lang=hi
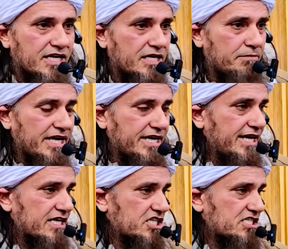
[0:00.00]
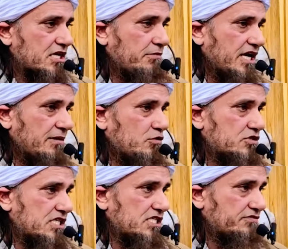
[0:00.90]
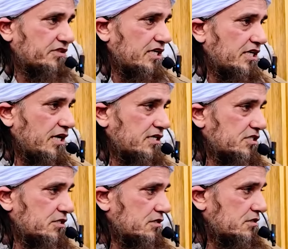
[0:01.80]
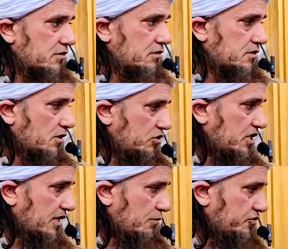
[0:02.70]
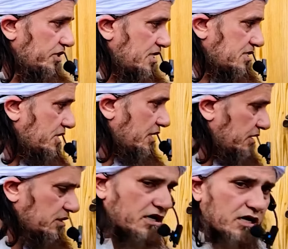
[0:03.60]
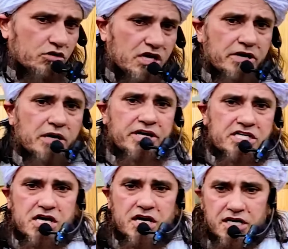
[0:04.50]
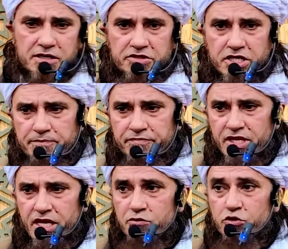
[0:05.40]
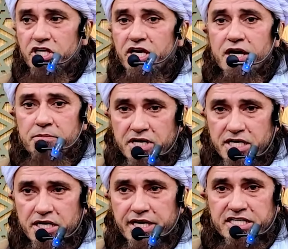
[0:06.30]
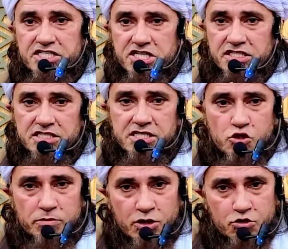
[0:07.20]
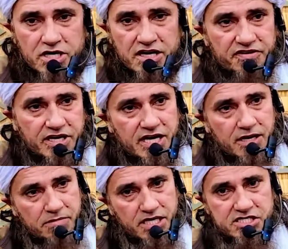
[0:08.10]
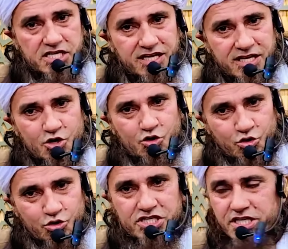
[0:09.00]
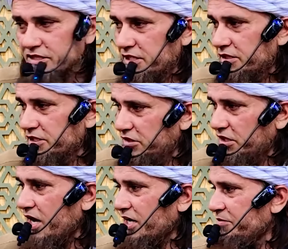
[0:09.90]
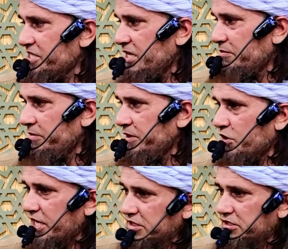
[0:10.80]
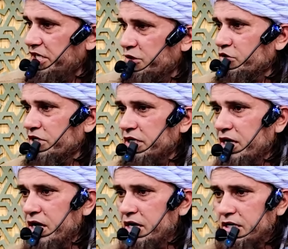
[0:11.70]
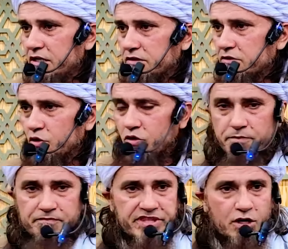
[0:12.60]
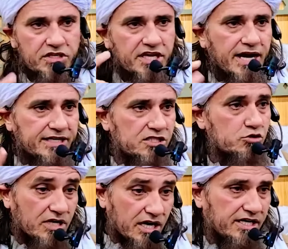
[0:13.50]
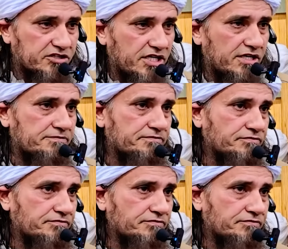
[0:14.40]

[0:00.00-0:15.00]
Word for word: यानी मैंने एक शख्स के बारे में उनसे इस्तीफ़ा किया सऊदीया के मुफ्ती आजम जिनका इंतकाल हो गया बड़े परहेजगार आलिम थे वो थे हम्बली लेकिन चंद चीज़ों में उन्होंने फ़िक हम्बली से खरूज किया था तीन तलाक के मसले में भी वो कहते थे एक होगी तो ये उनकी राय थी जो कि गलत थी